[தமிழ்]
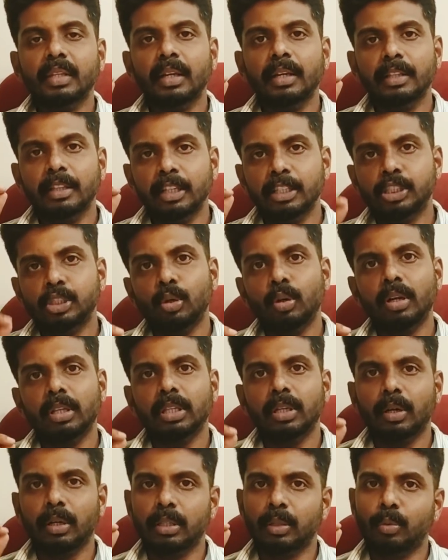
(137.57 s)
இந்த ஸ்டோர்
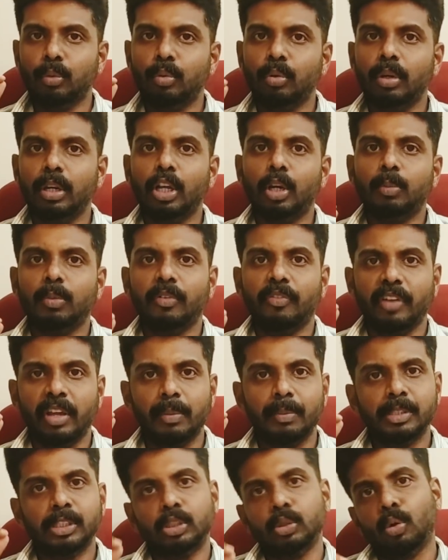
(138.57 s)
அந்த அந்த ஊர்ல ரொம்ப
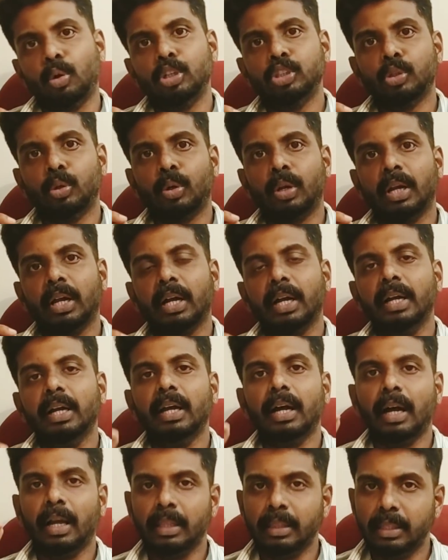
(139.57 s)
ஃபேமஸ் ஸ்டோர்னு சொல்றாங்க
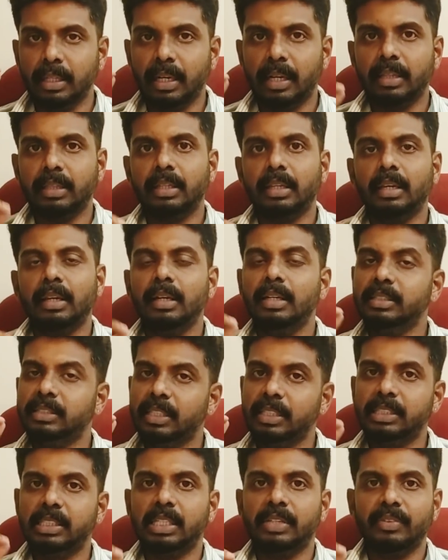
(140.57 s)
அந்த இடத்துல
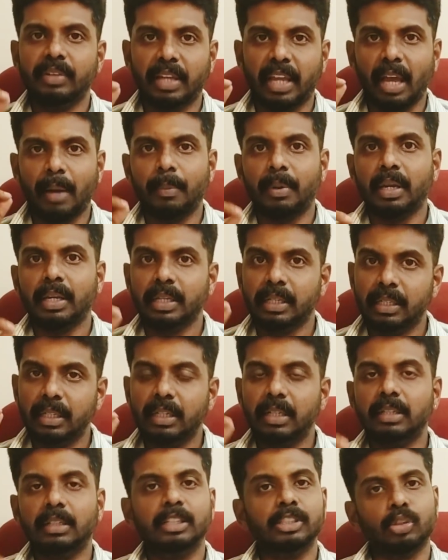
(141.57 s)
சிசிடிவி கேமரா
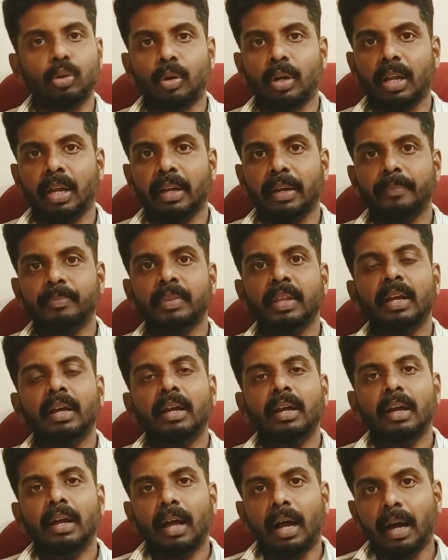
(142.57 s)
இருக்குதுன்னு சொல்றாங்க
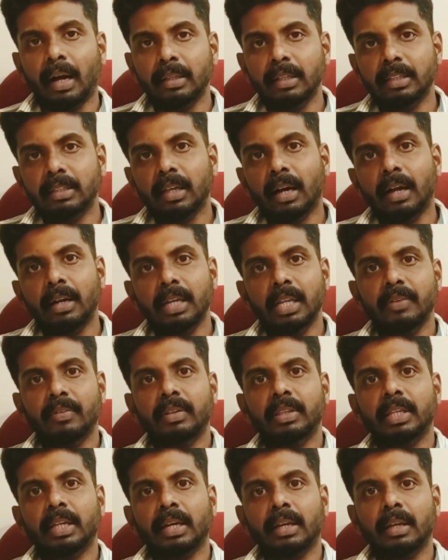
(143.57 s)
அங்கதான் தாண்டி
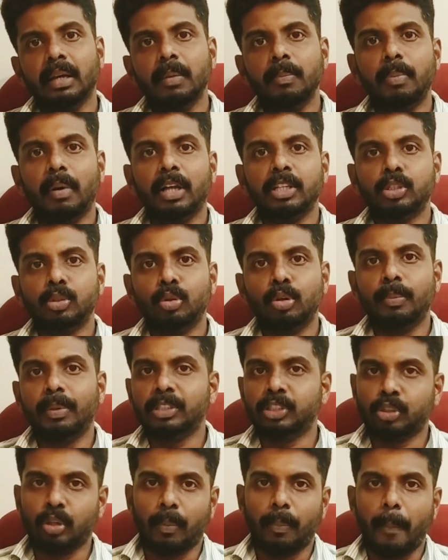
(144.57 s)
வந்தீங்கன்னா பாச்சலூர்
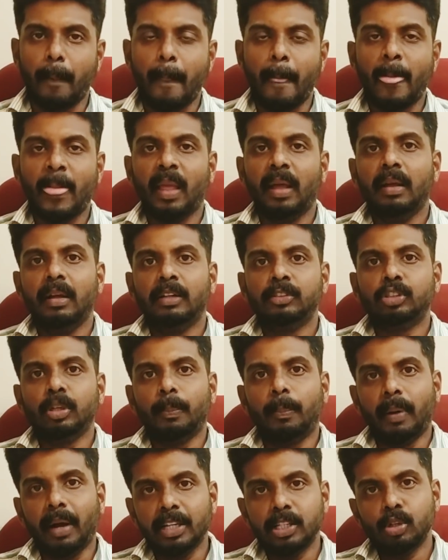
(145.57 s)
பஸ் ஸ்டாப் ஸோ
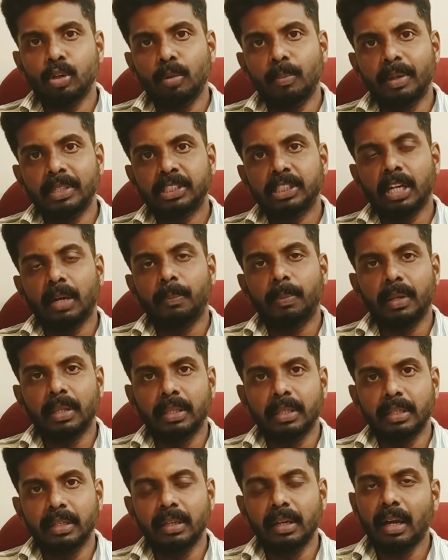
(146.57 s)
பாசிபிள் பஸ்
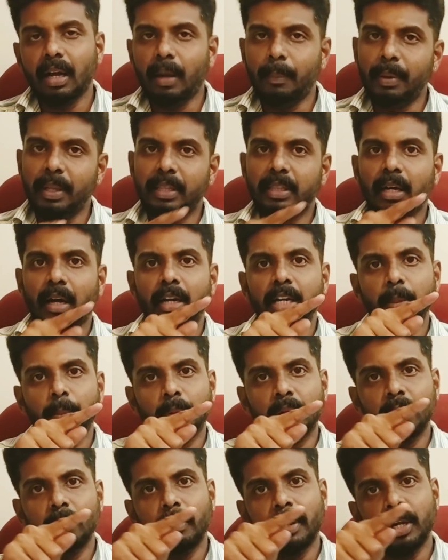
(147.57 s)
ஸ்டாப்லேருந்து அப்படியே தாண்டி
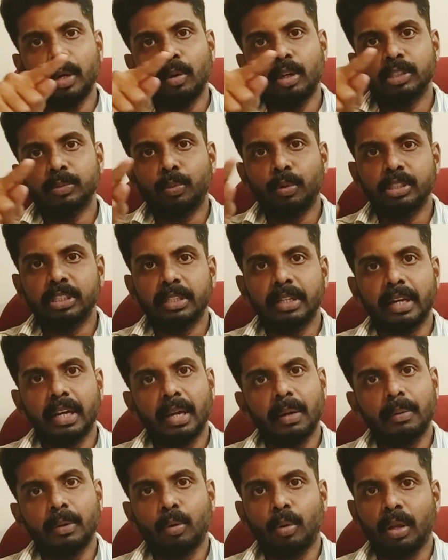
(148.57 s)
போனால் மெயின் ரோட்ஸ் பிடிச்சி
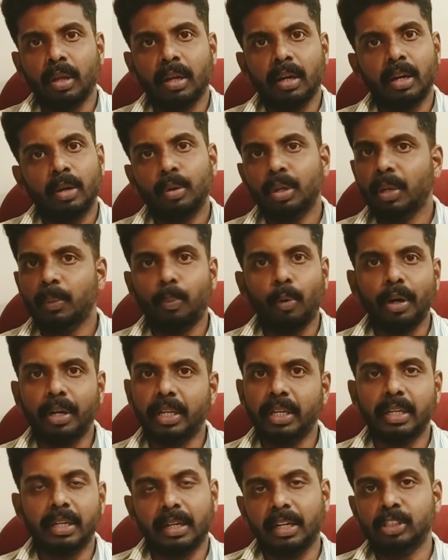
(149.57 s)
நேராக கொடைக்கானல் நோக்கி
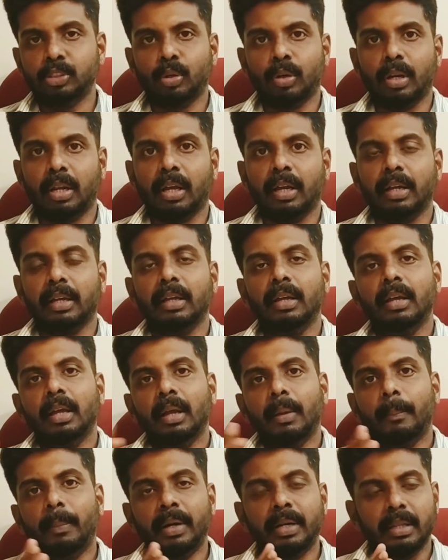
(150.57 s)
போயிட்டே இருக்குன்னு சொல்கிறாங்க
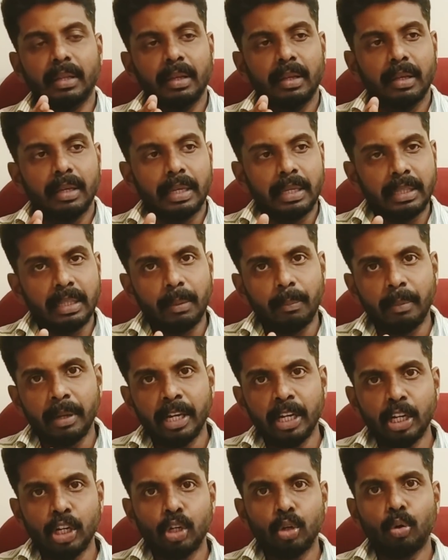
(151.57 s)
பட் இந்த
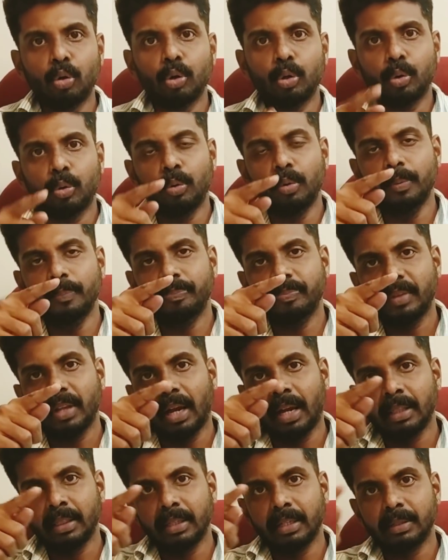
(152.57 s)
மெயின் ரோடுக்கும்
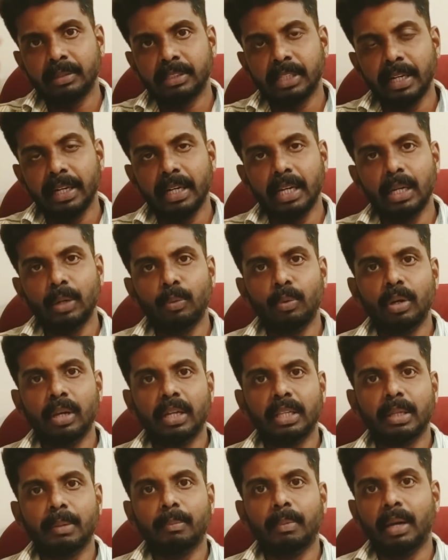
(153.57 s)
அந்த சைடில் உள்ள
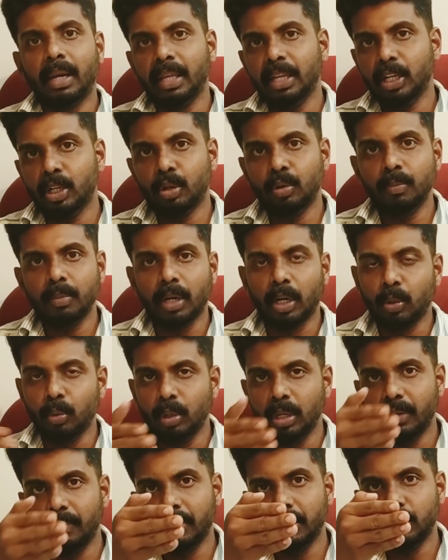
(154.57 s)
அந்த மலைக்கும்
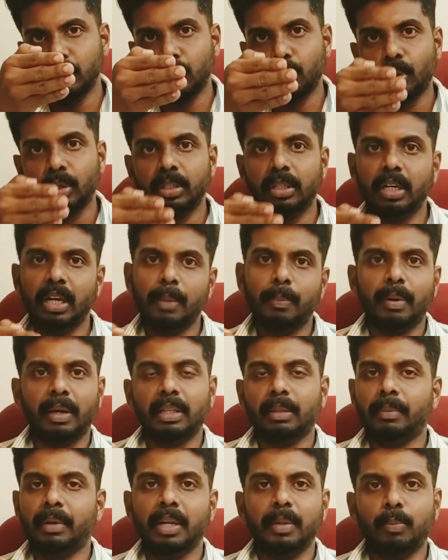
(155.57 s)
நடுவில் வந்து ஒரு ஒத்தடி
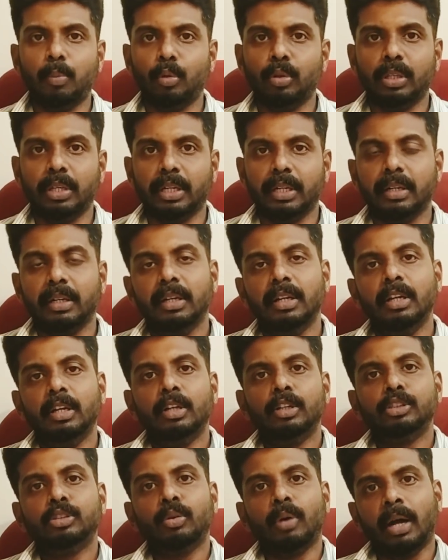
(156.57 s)
பாதை மாதிரி போதுங்க
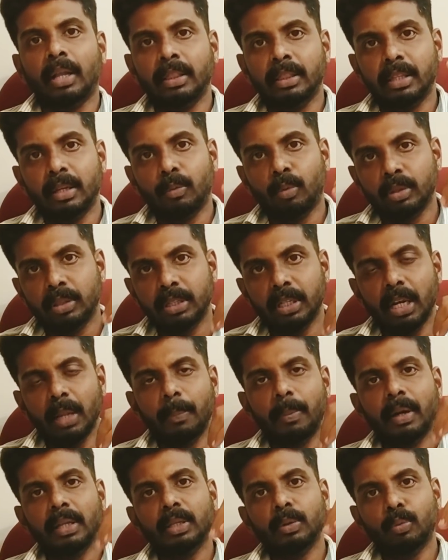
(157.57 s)
ஸோ அந்த ஒத்தடி
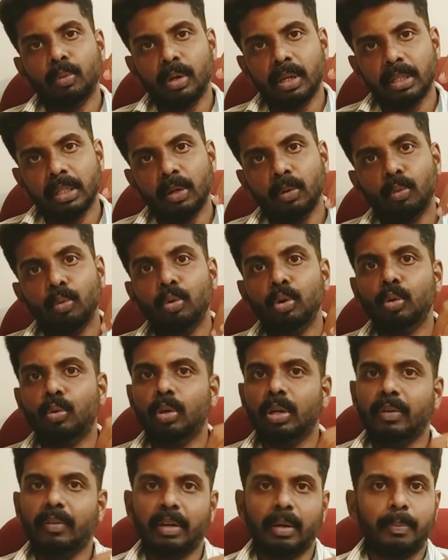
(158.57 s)
பாதை உள்ளதான்
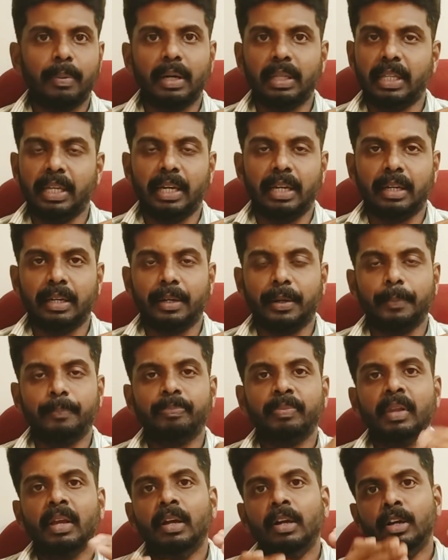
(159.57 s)
ஊருக்குள்ளே வர பாதையாக இருக்குது
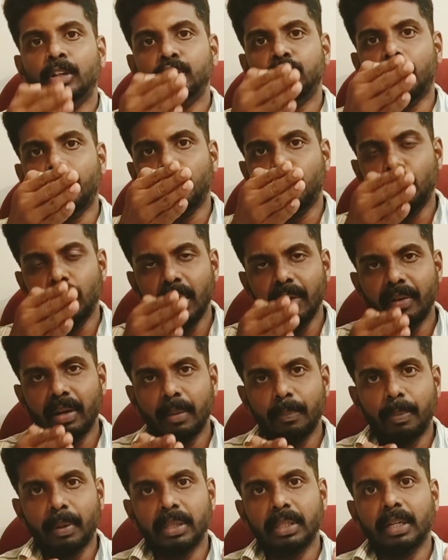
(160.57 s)
ஸோ அப்படி உள்ள வர
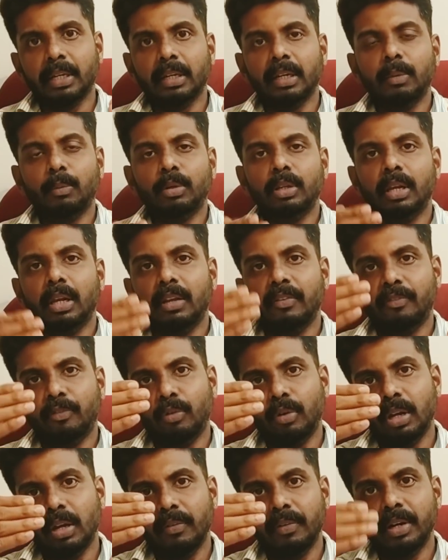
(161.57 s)
பாத்தீங்கன்னா முதல்ல ஃபுல்லா
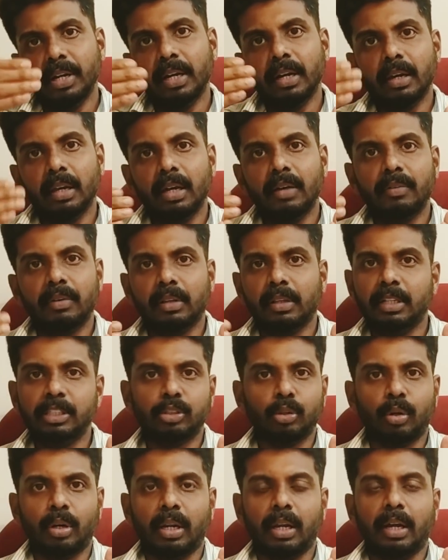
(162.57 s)
ஃபுல்லாக வீடுகள்லாம் வருதுன்னு
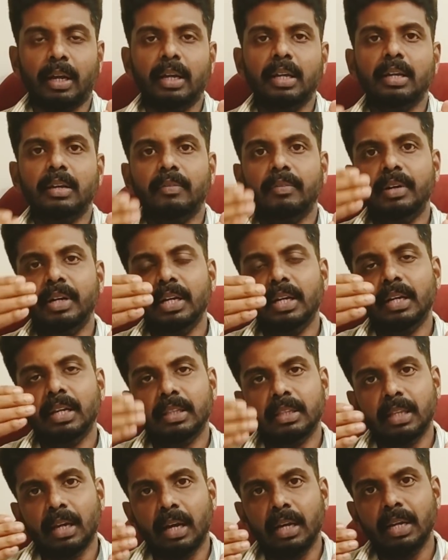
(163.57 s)
சொல்கிறாங்க வீடுகளை
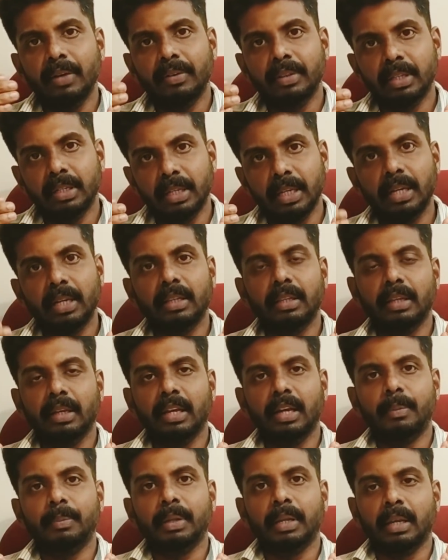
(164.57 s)
தாண்டி வந்துட்டே
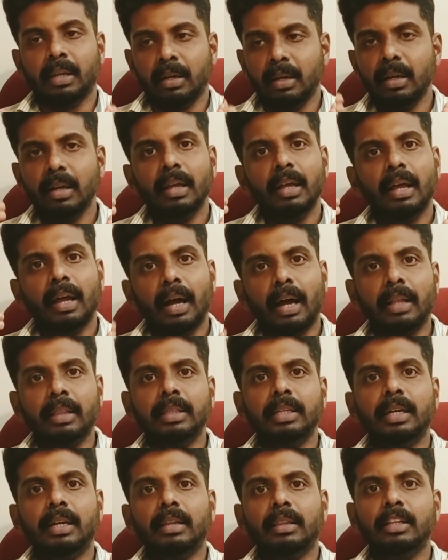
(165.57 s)
இருந்தீங்க அப்படின்னா
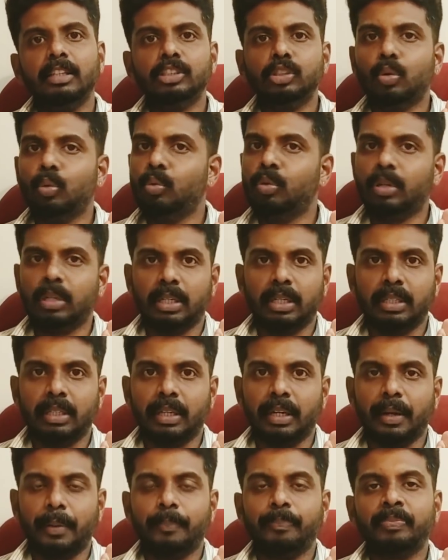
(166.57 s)
அந்த இடத்துல ஸ்கூல்
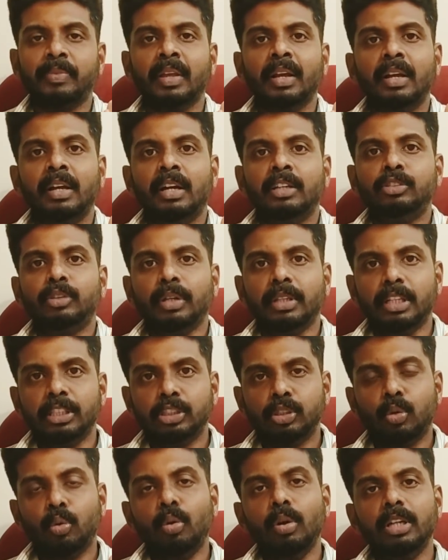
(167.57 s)
இருக்குதுங்க ஸோ இந்த
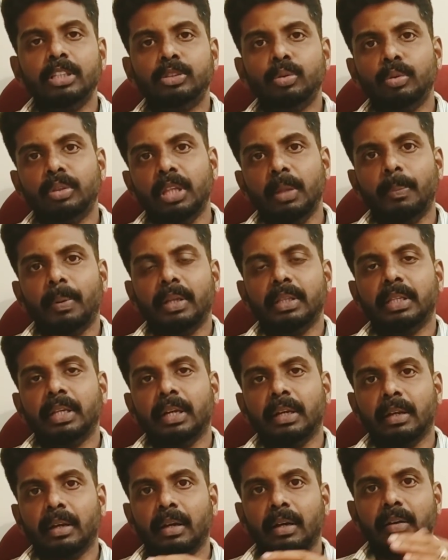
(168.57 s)
ஸ்கூலை சுற்றி
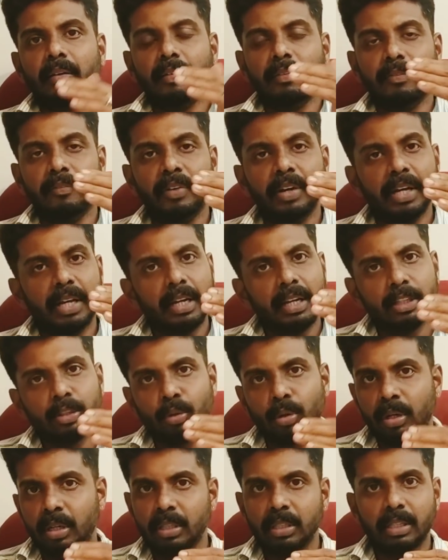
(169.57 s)
பார்த்தீங்கன்னா வீடுகள்
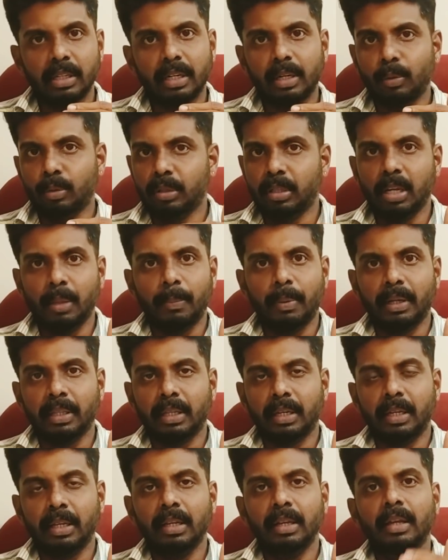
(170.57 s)
தொடர்ந்து இருக்க ஒத்தடி
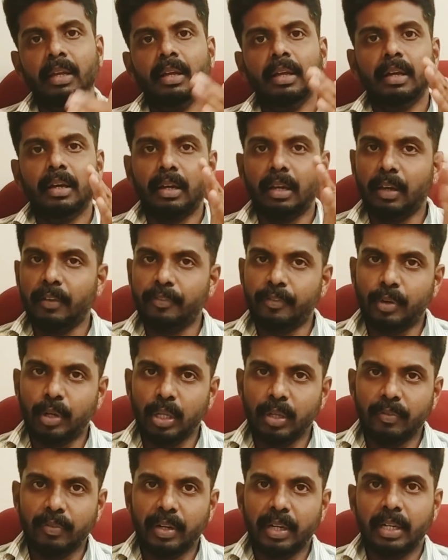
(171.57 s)
பாதையில்
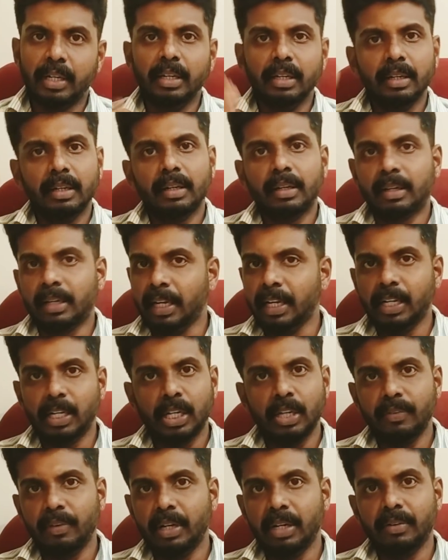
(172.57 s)
லெப்ட்லயும் வீடு
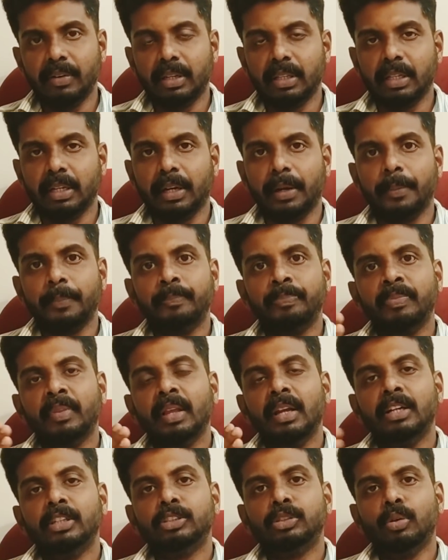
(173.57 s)
ரைட்லயும் வீடு வருதுங்க
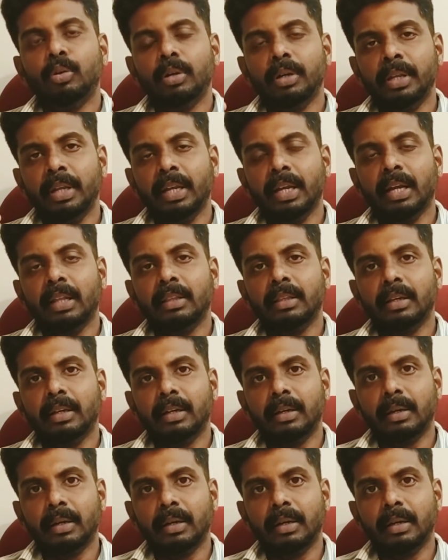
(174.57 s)
ஸோ நீங்கள் அந்த